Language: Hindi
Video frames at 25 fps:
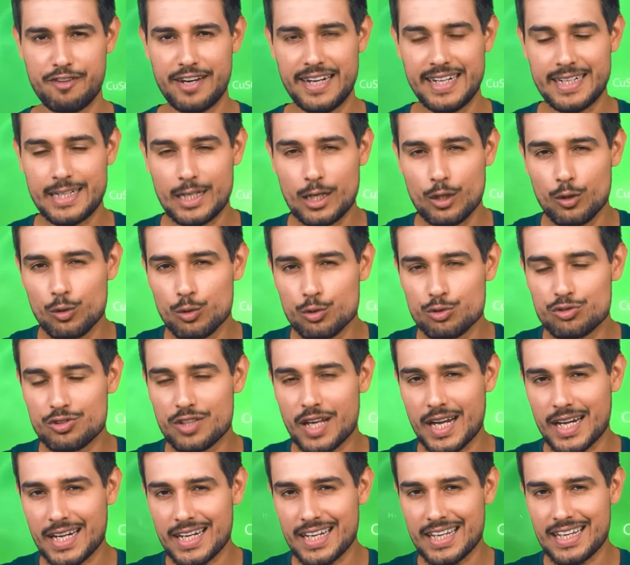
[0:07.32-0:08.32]
वेट लूज
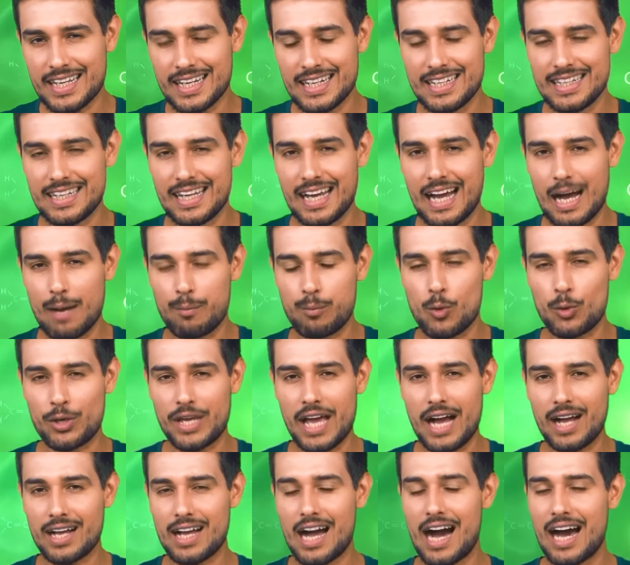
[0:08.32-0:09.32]
करने के लिए आपको
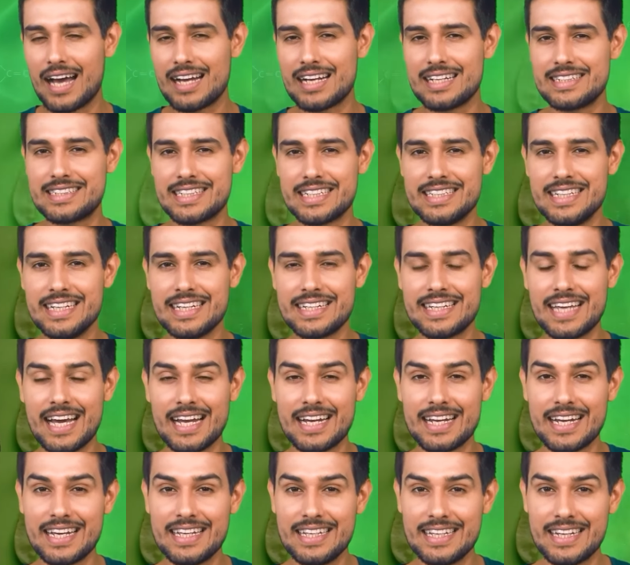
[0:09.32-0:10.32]
क्या खाना चाहिए क्या
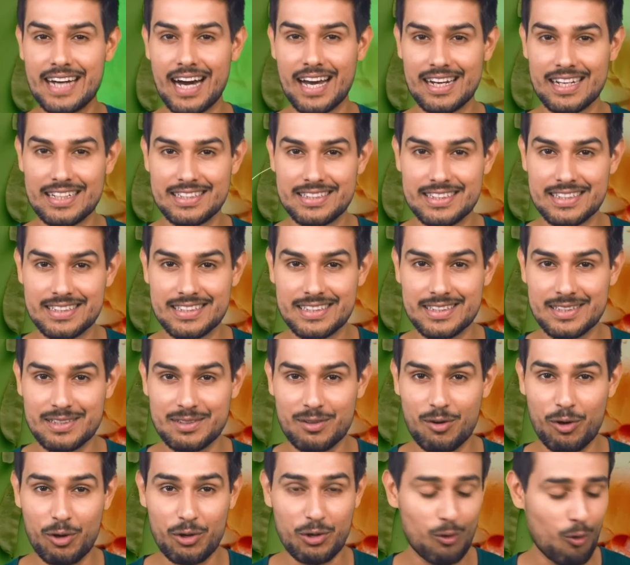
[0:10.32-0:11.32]
नहीं खाना चाहिए
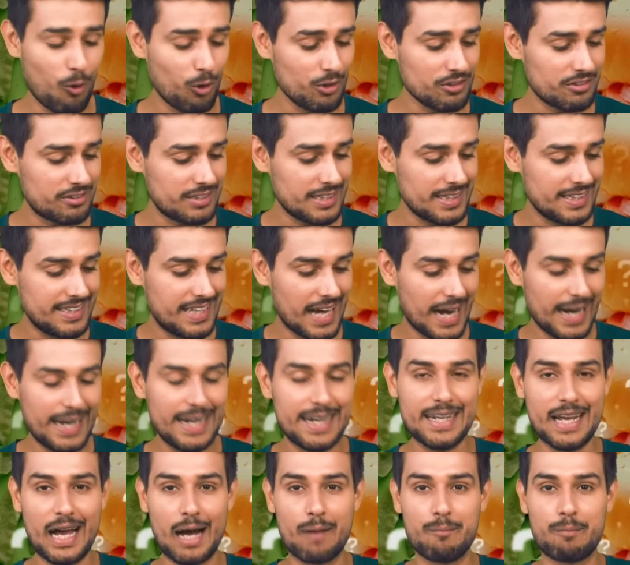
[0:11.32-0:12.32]
और कौन सी
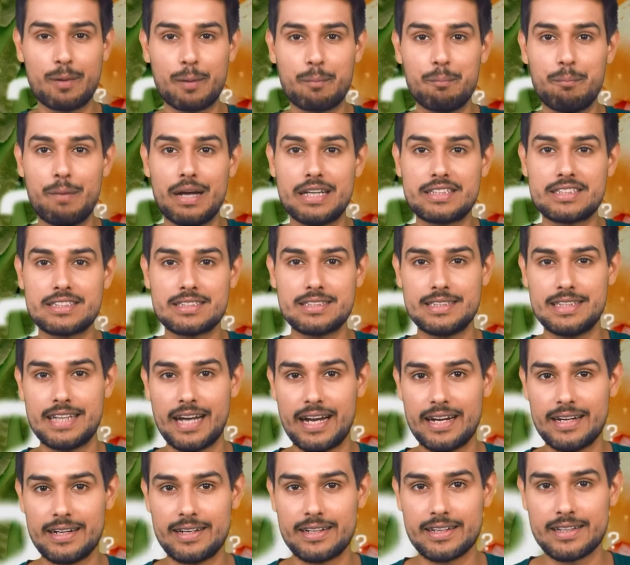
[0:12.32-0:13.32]
डाइट यहाँ पर बेस्ट
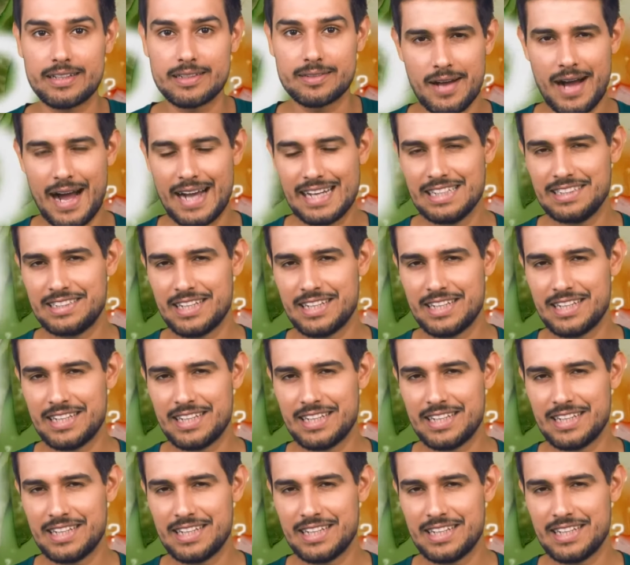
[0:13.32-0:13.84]
डाइट है आइए